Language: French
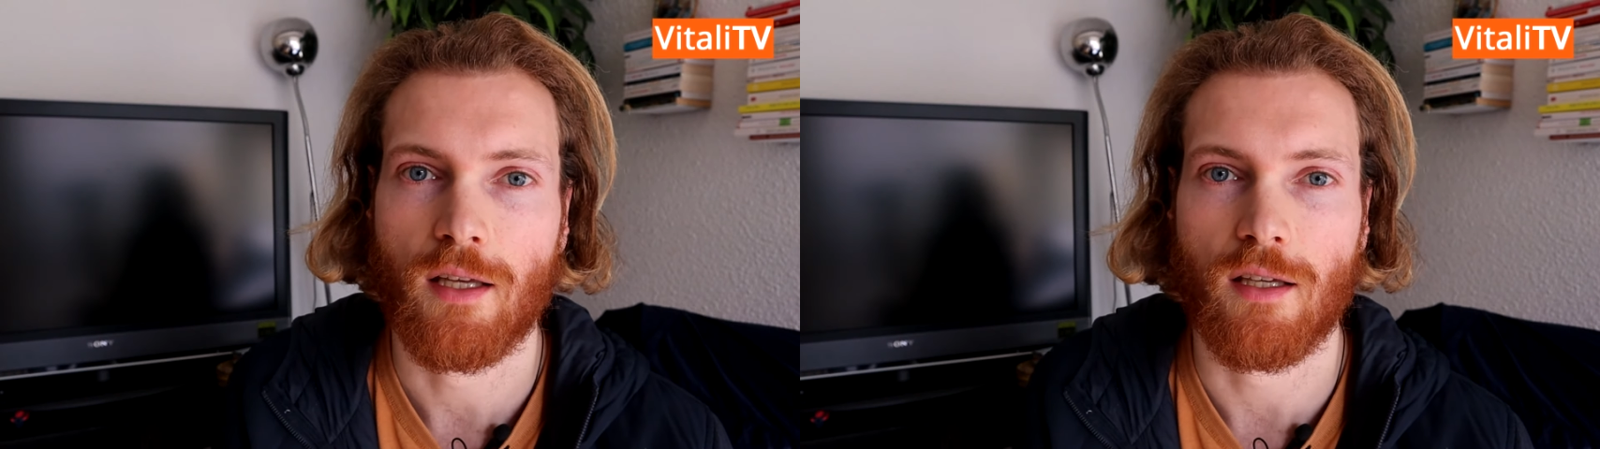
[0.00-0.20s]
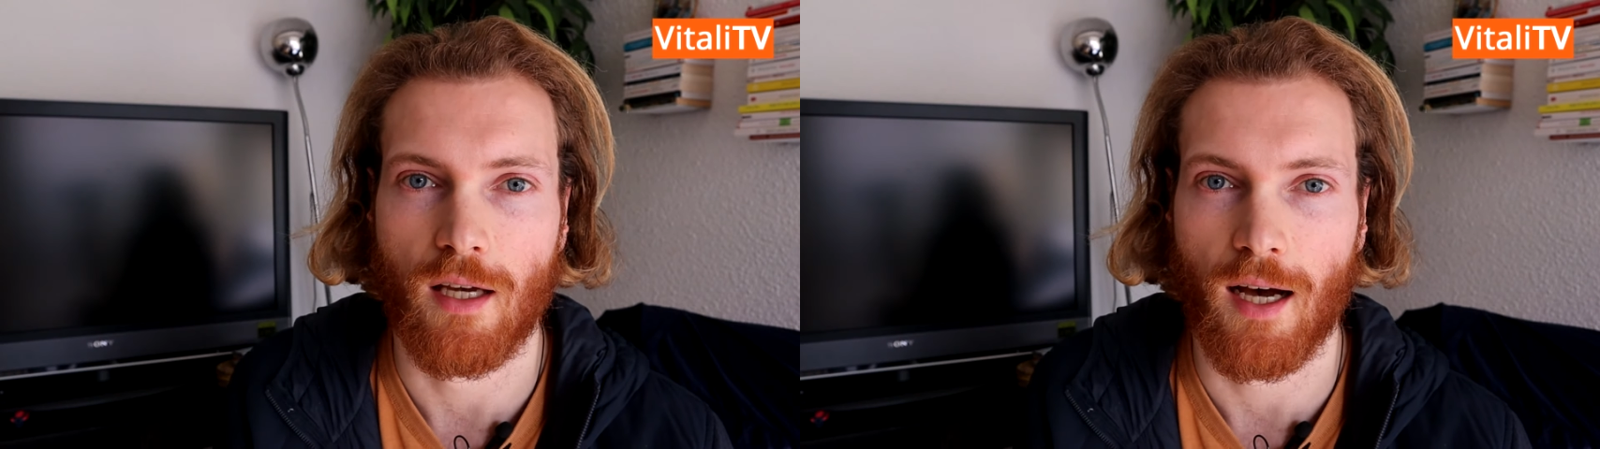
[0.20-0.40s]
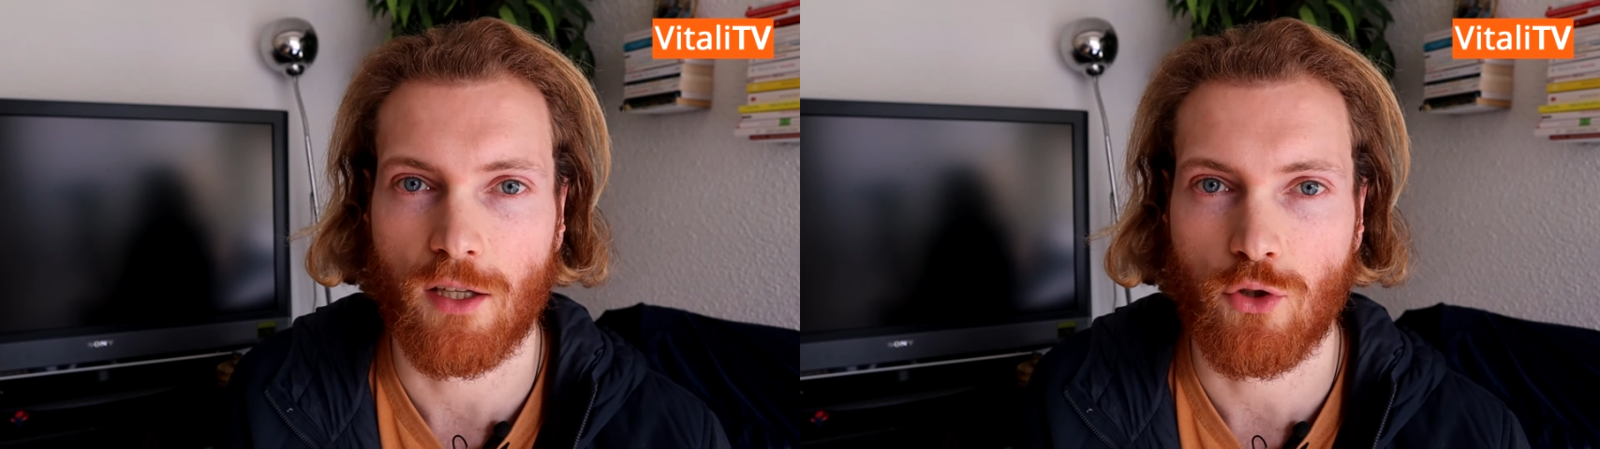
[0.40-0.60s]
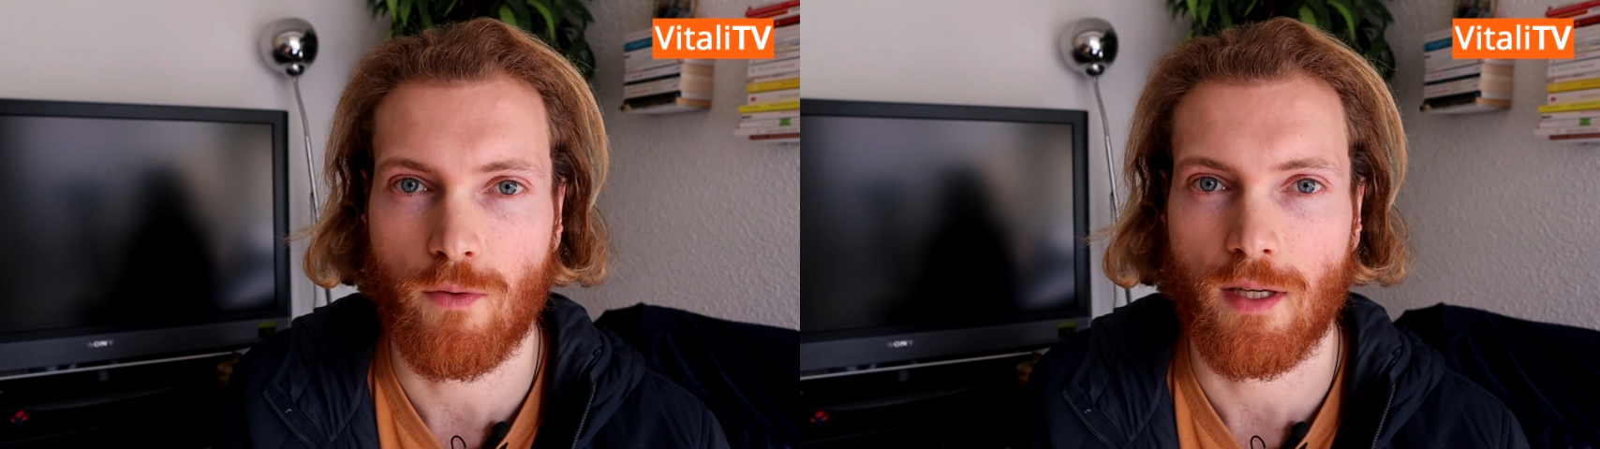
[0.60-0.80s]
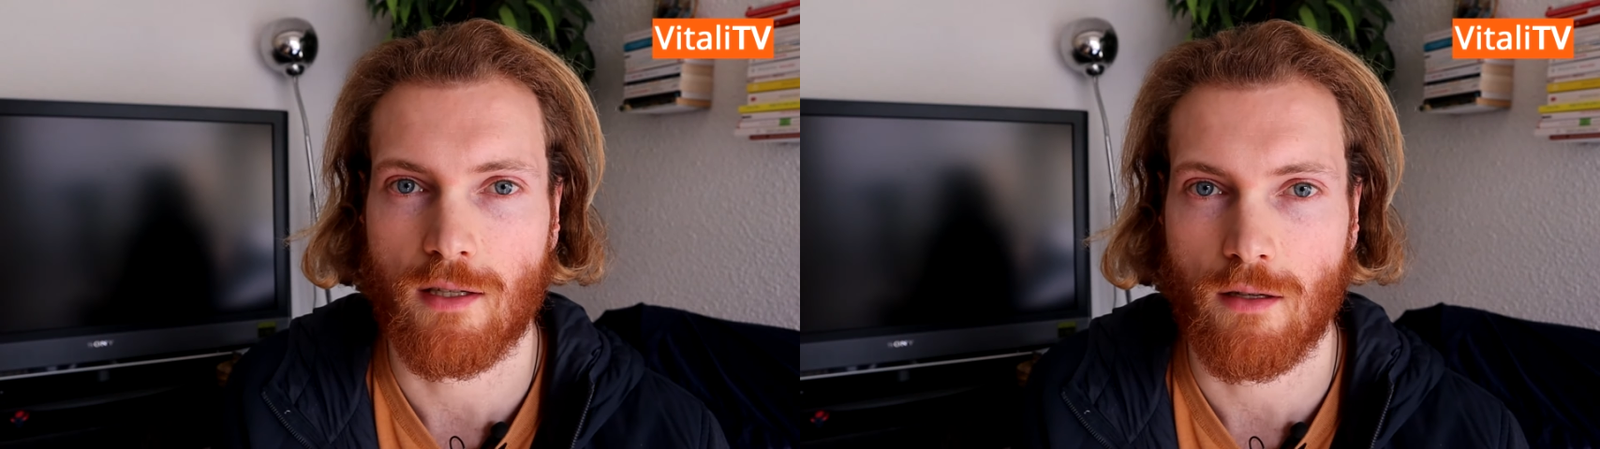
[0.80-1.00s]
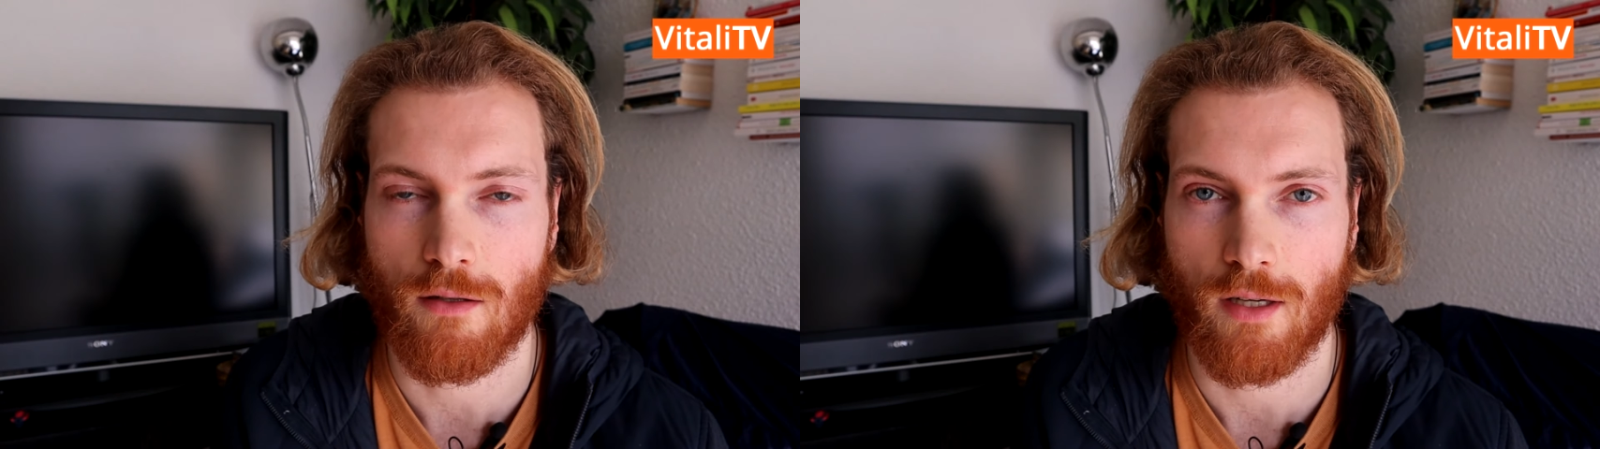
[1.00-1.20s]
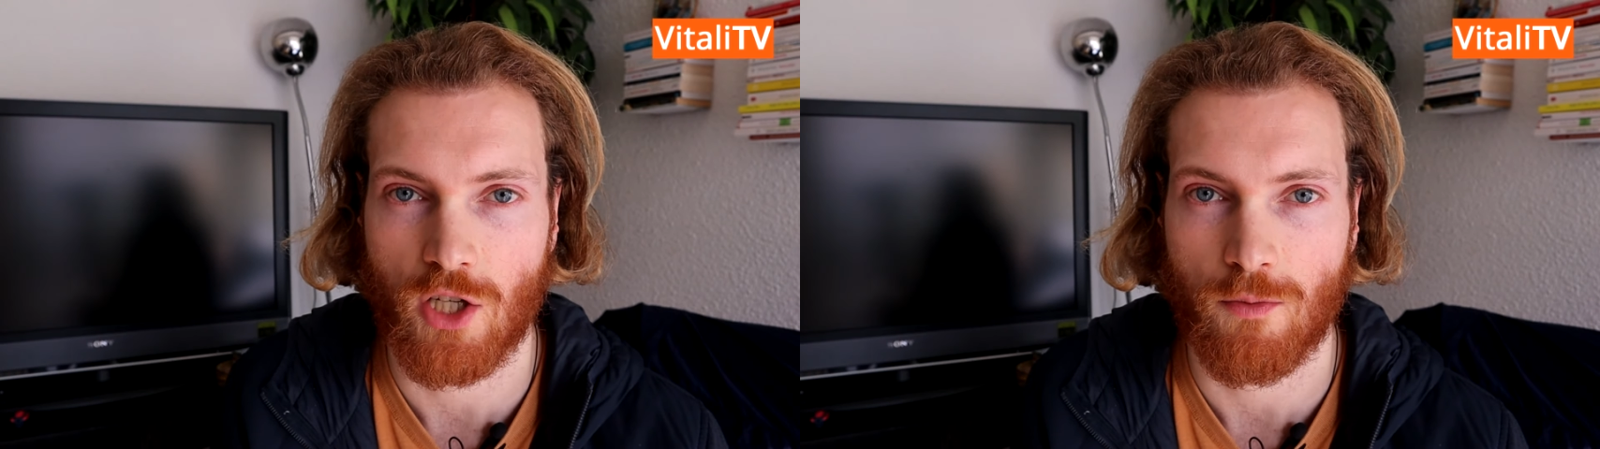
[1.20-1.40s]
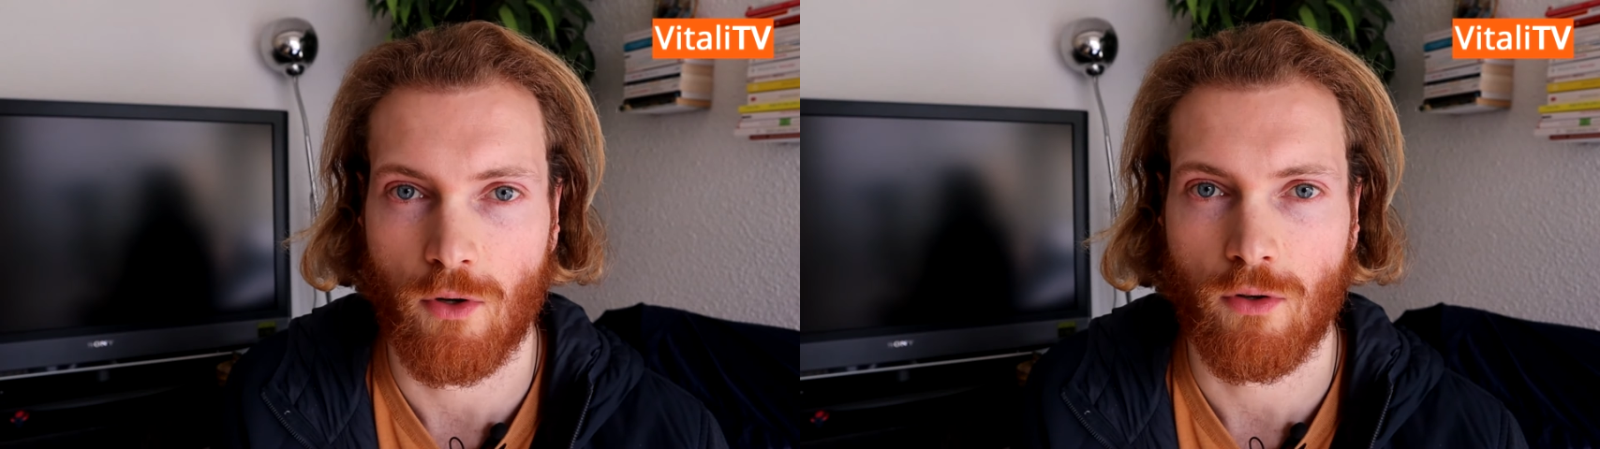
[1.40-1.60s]
qui est gratuit et sans
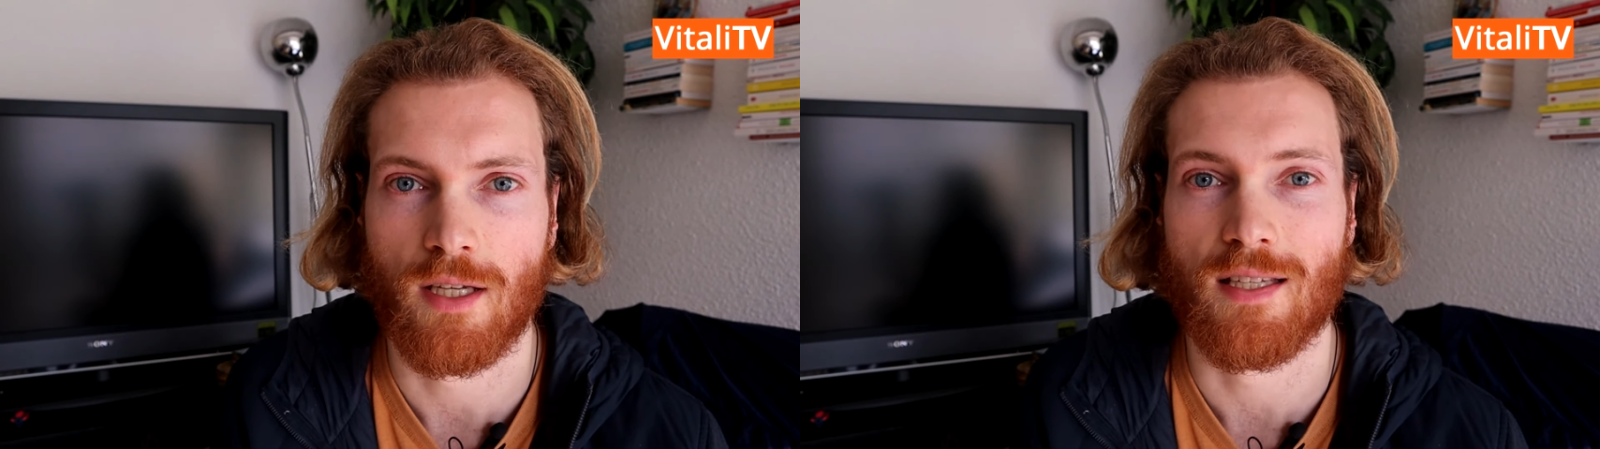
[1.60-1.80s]
engagement,